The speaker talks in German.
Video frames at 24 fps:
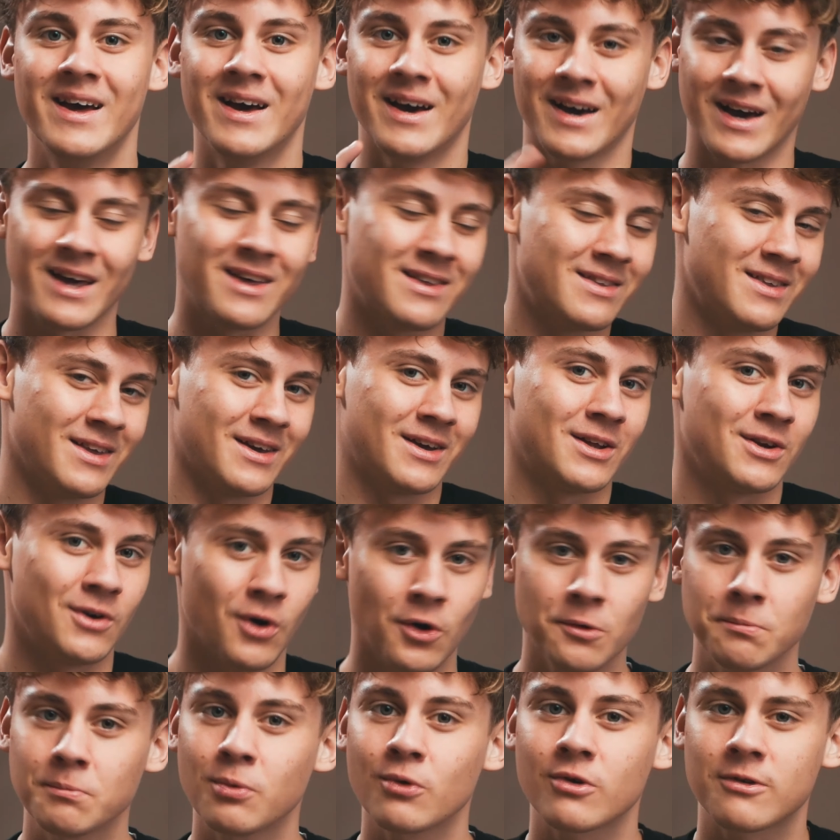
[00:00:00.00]
Richtig,
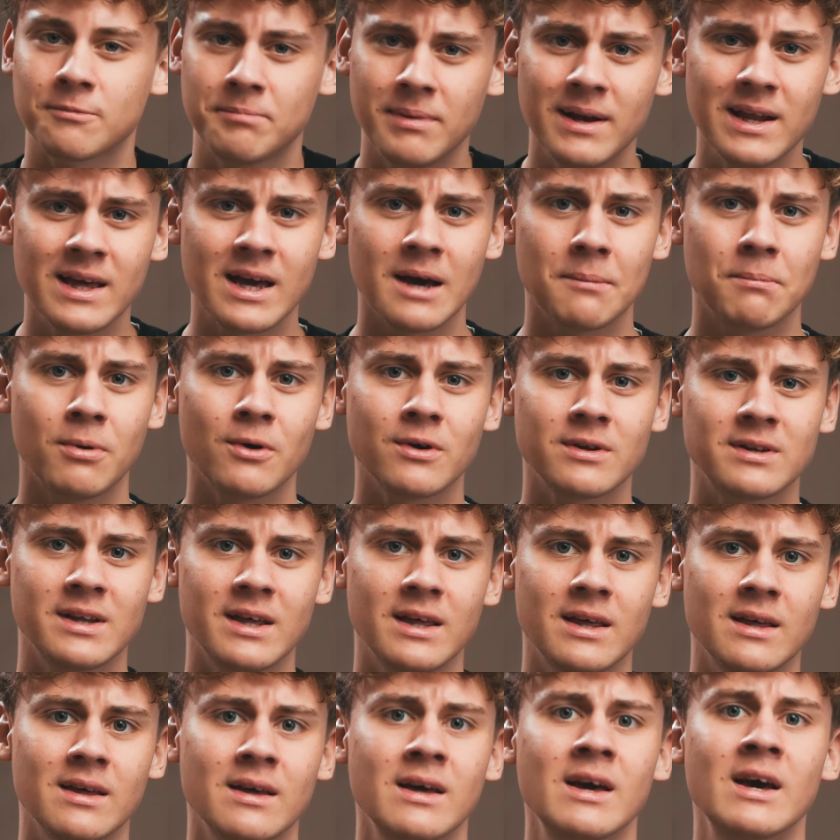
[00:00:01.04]

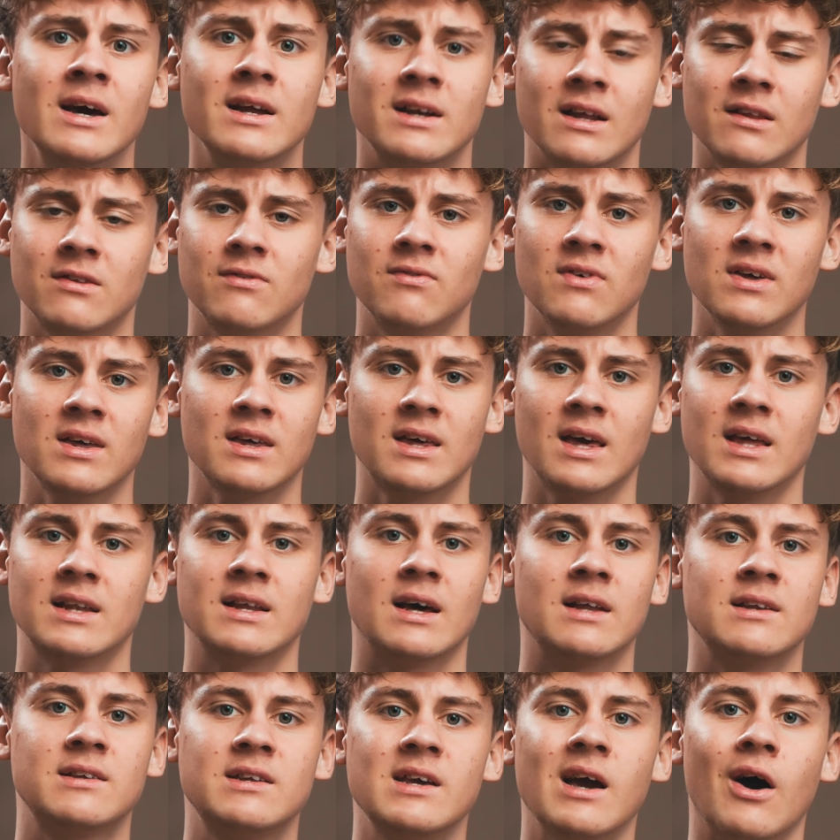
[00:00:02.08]
notebooksbilliger.de, deswegen geht
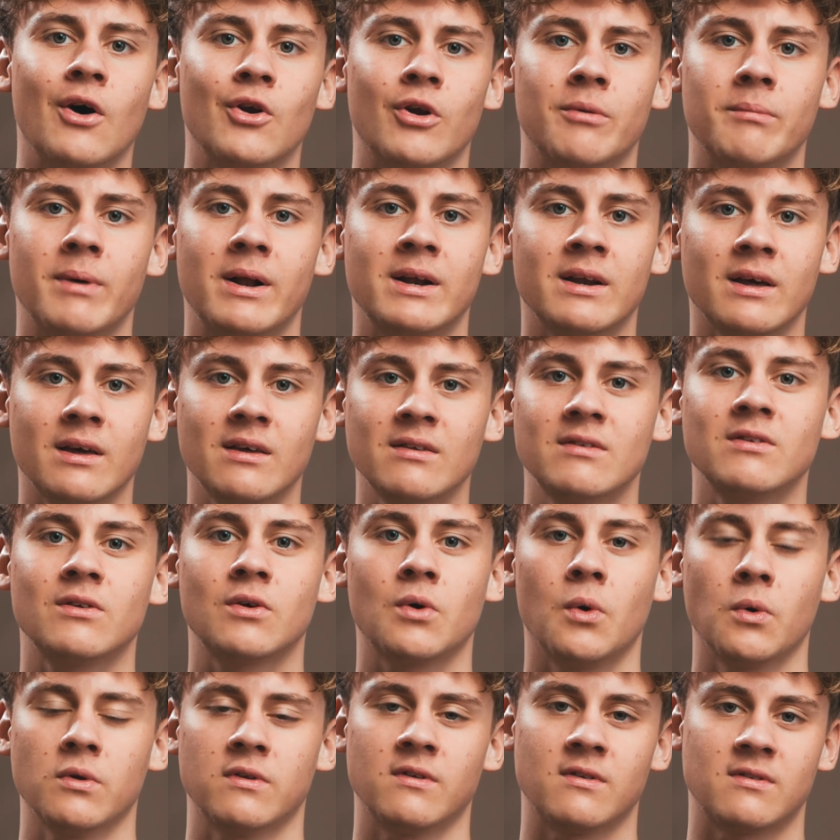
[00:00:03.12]
an dir auch nochmal ein
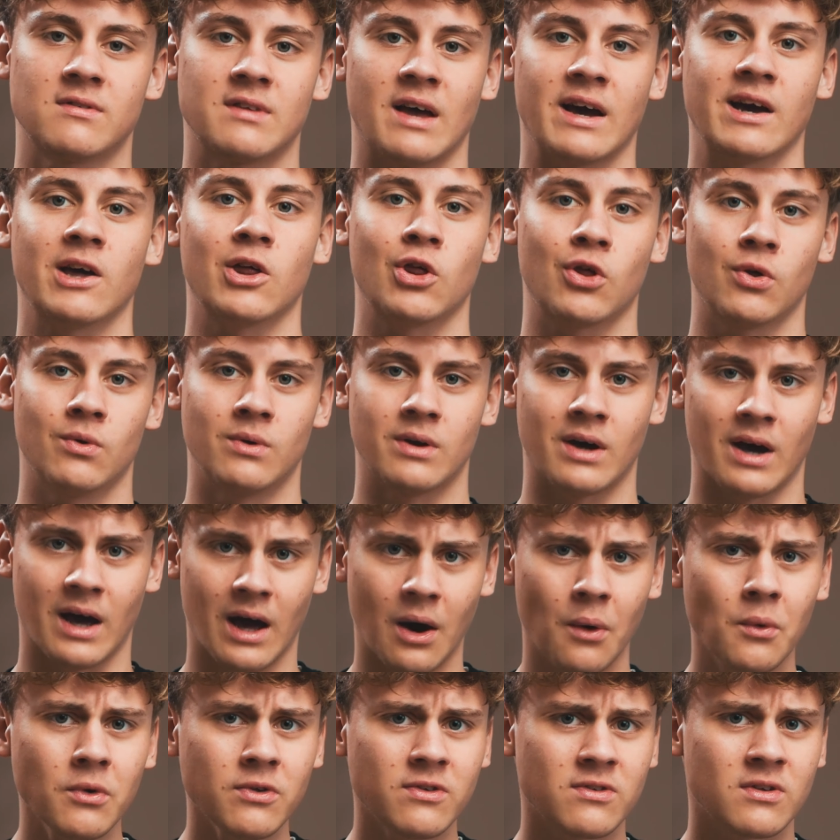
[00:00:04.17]
riesengroßes Dankeschön
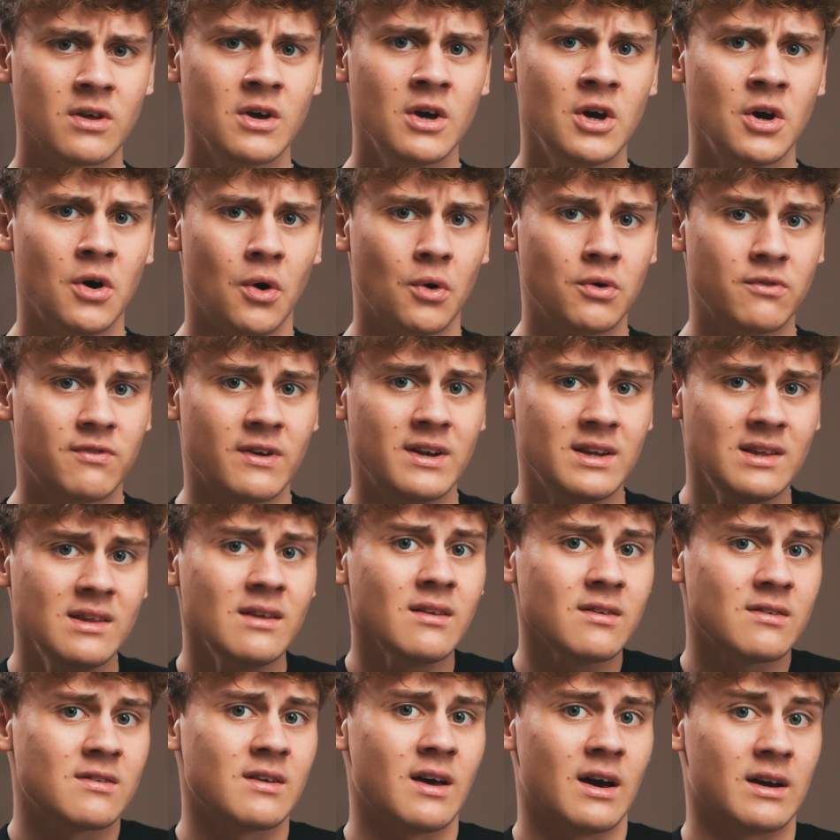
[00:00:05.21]
raus. Und wenn
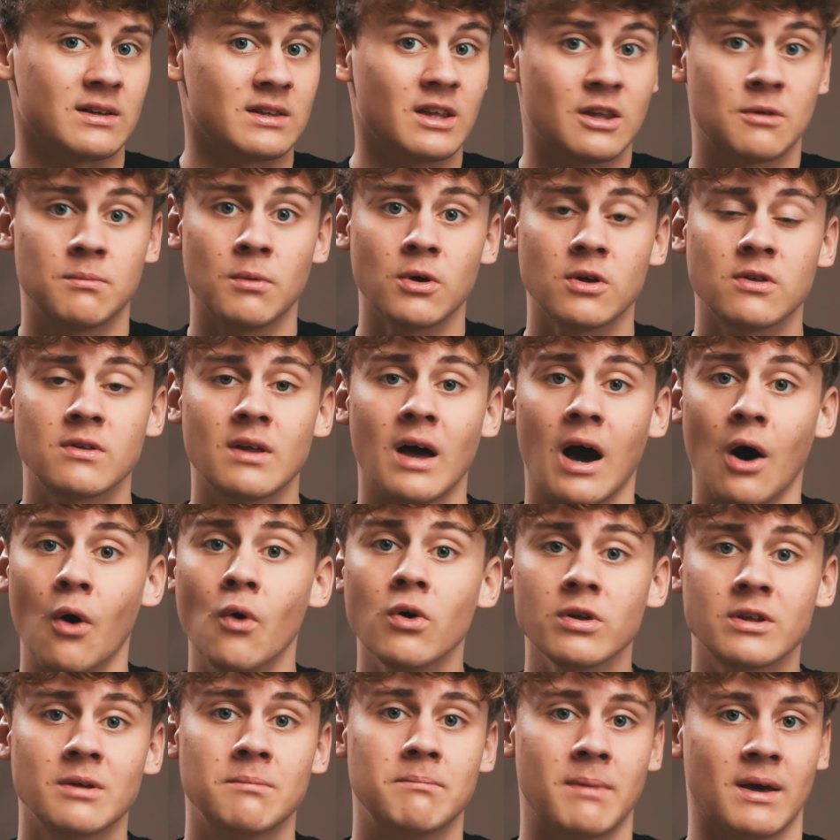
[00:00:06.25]
ihr sagt, ich möchte
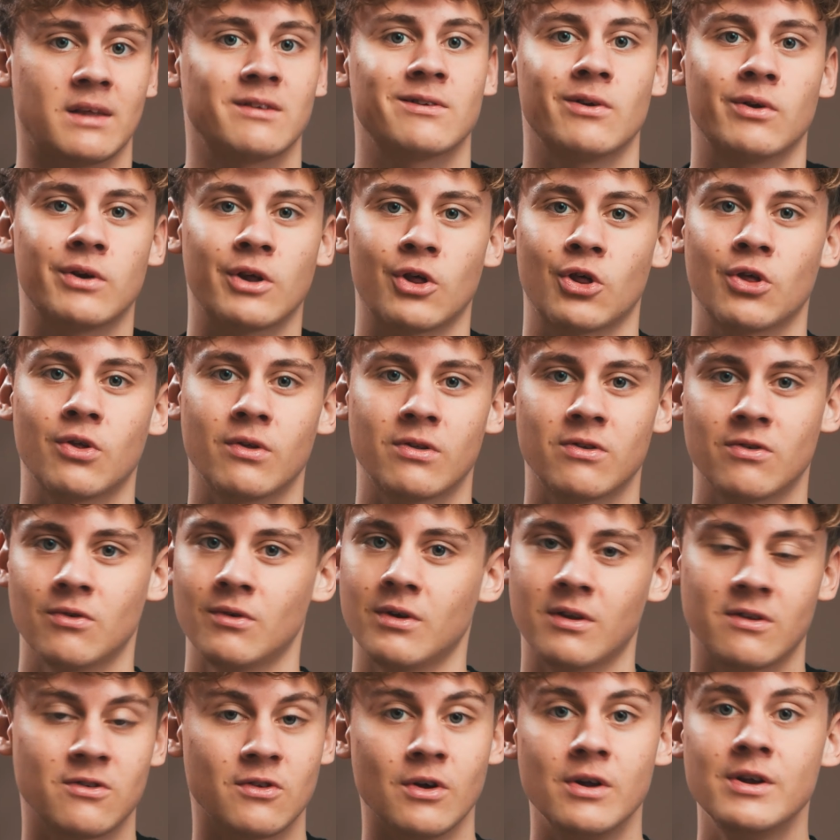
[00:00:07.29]
auch den Max unterstützen
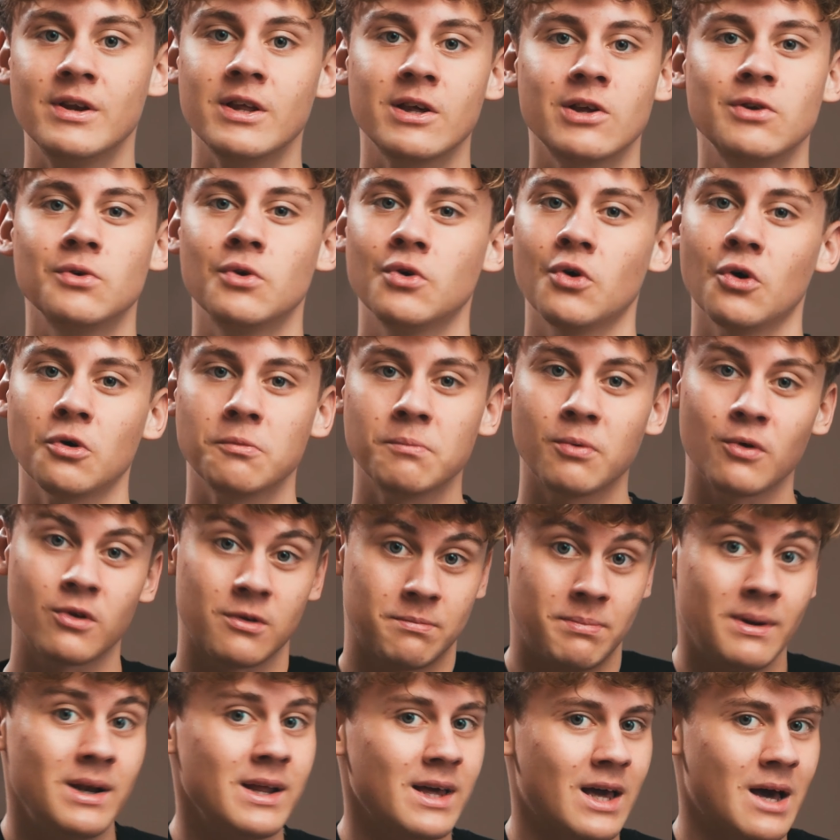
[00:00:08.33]
und es soll nicht nur
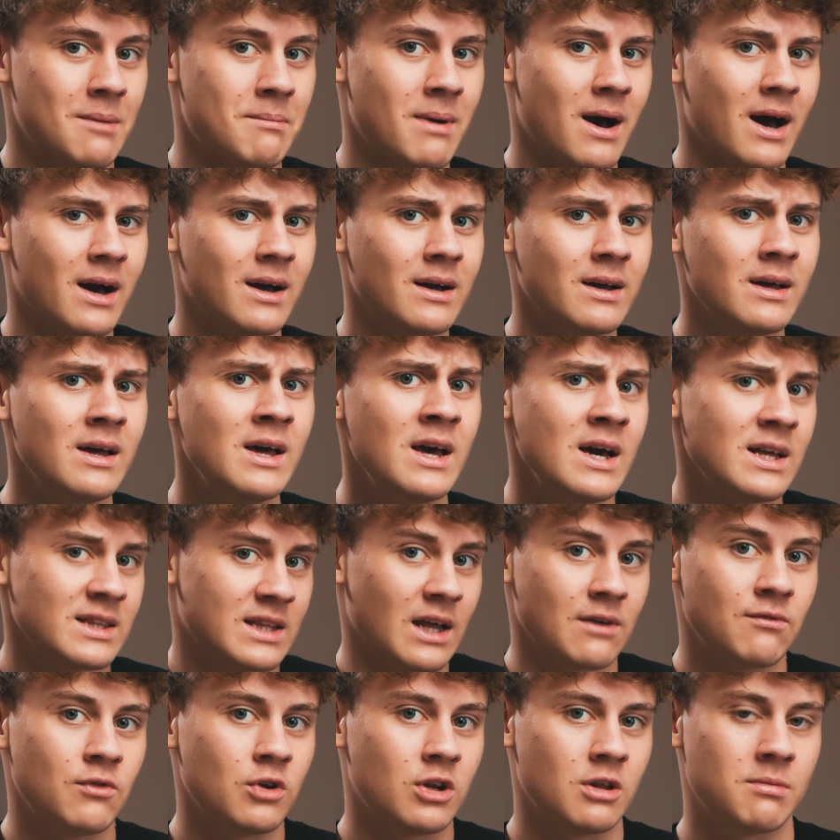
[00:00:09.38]
Notebooks billiger machen,
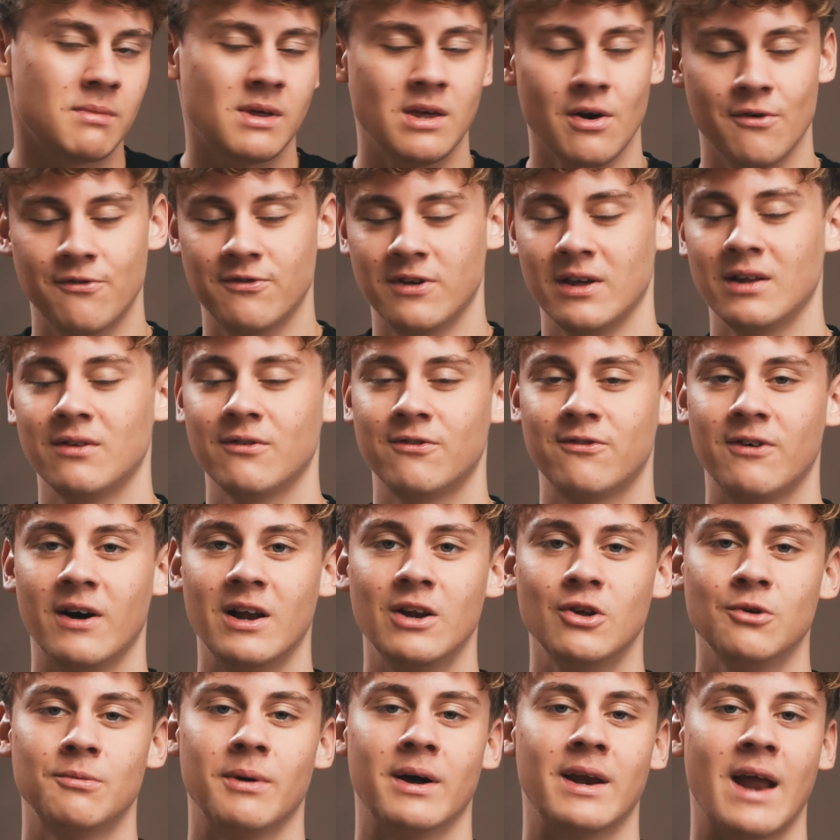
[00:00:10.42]
dann würde ich mich auf jeden
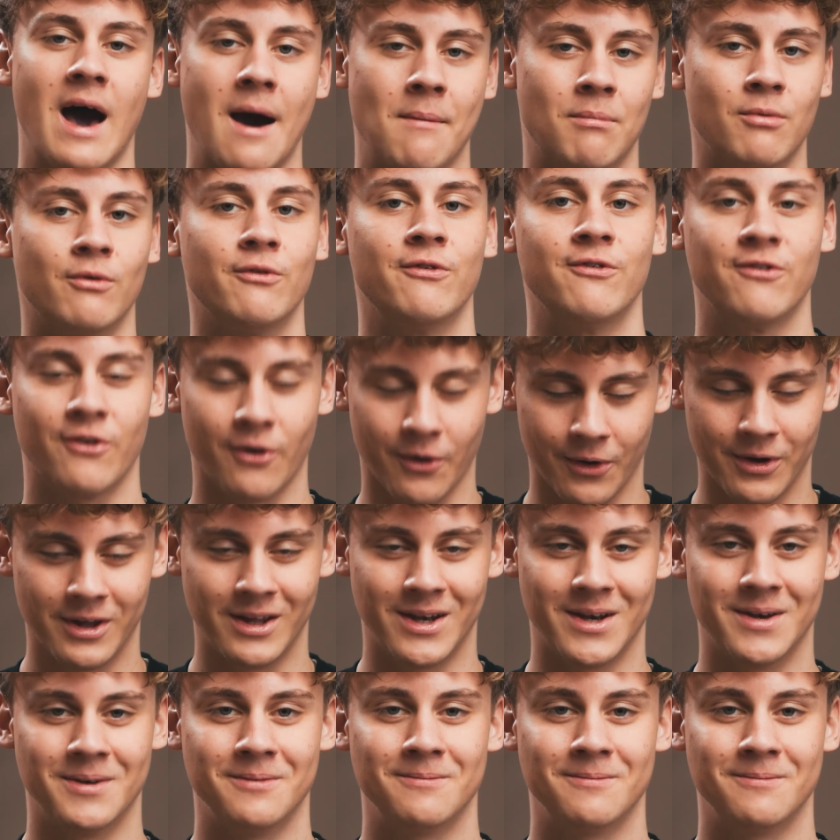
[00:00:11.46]
Fall über ein Abo freuen.